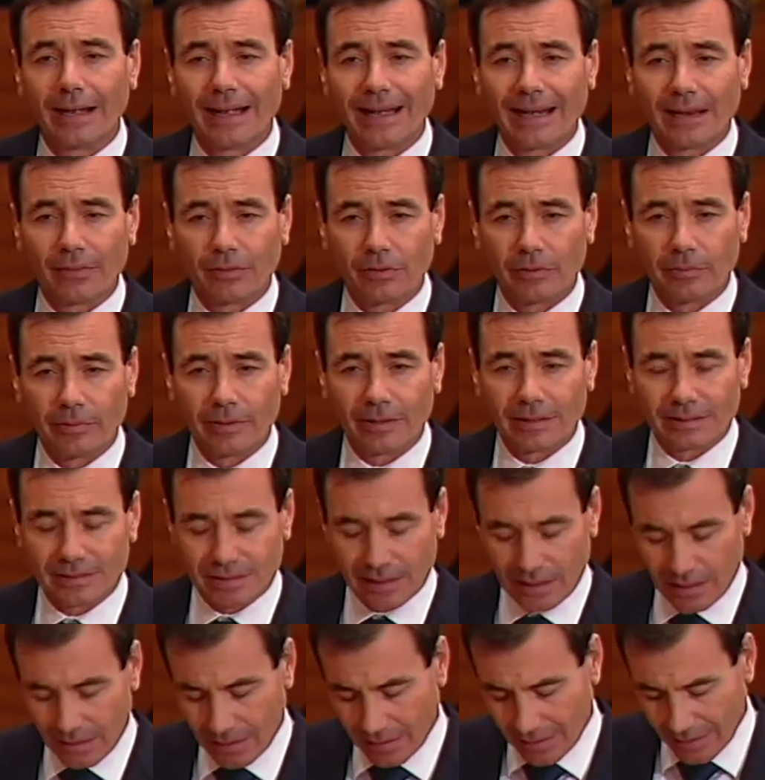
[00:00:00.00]

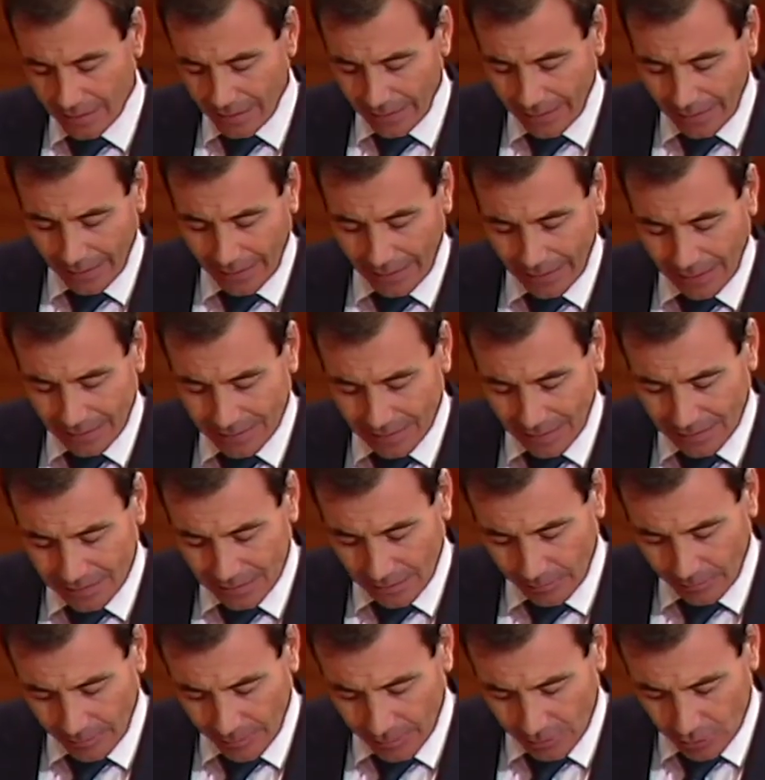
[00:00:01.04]
recibiese el
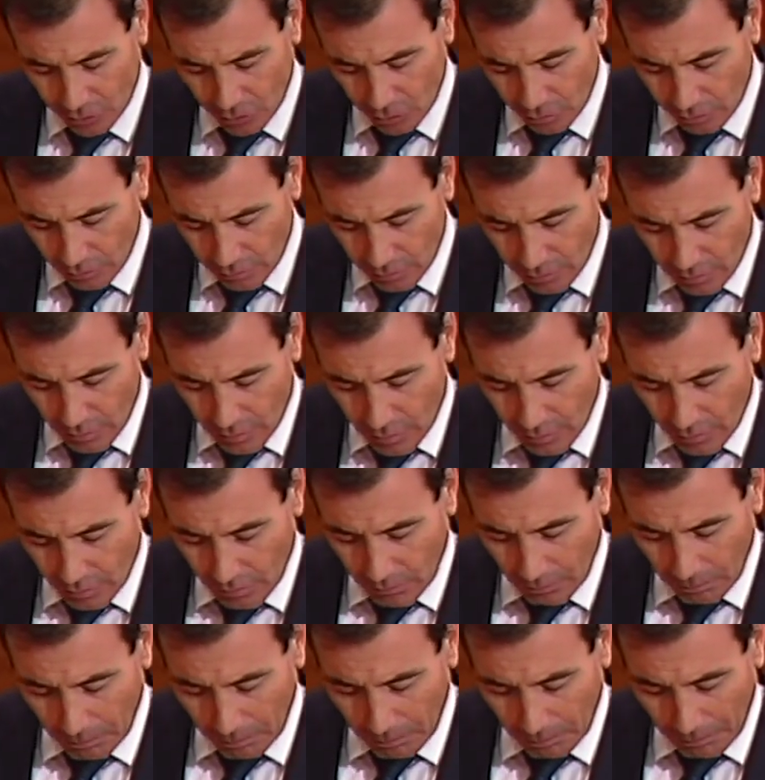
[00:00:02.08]
tratamiento
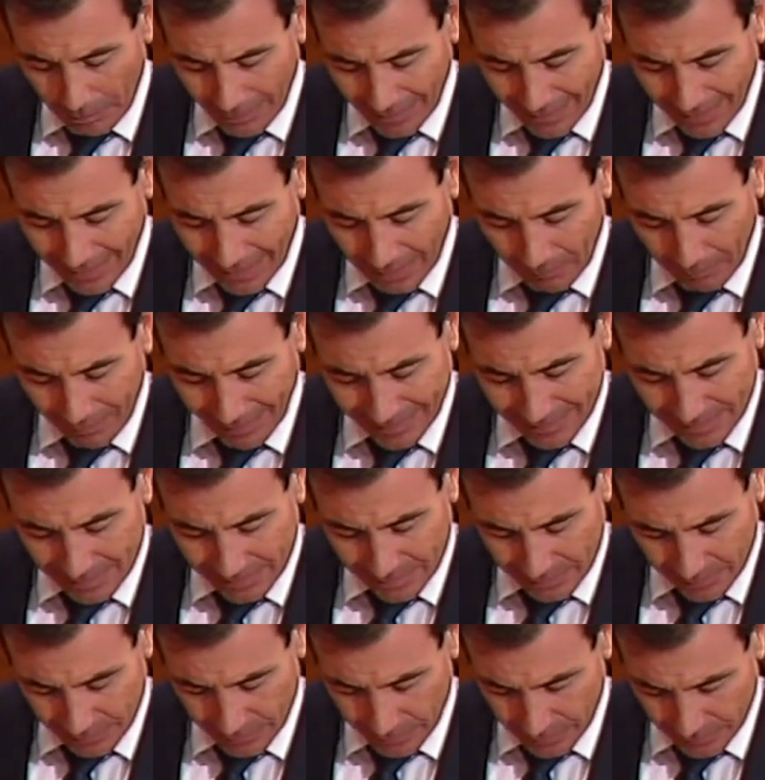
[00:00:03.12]
para la
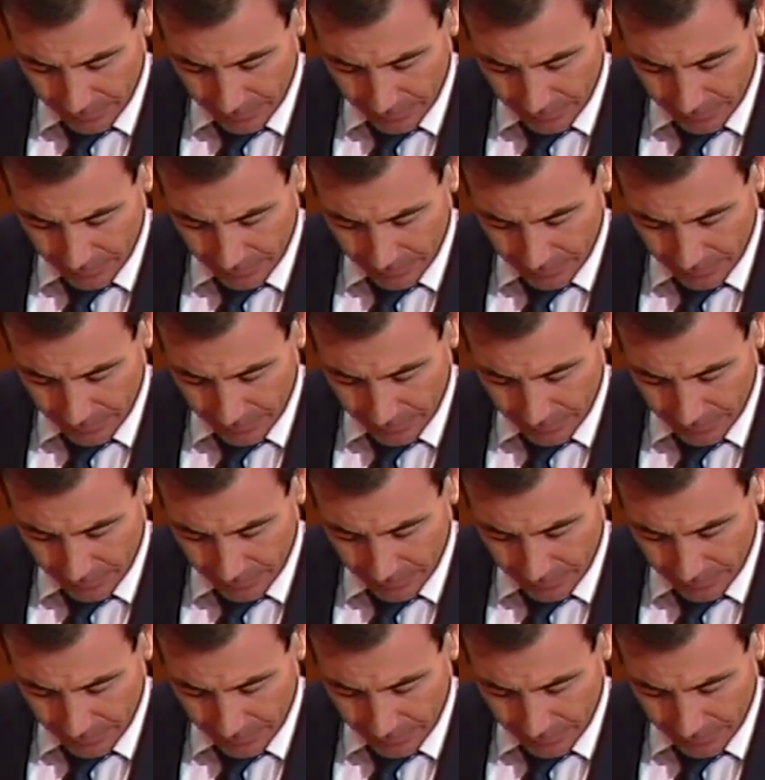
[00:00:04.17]
hepatitis C.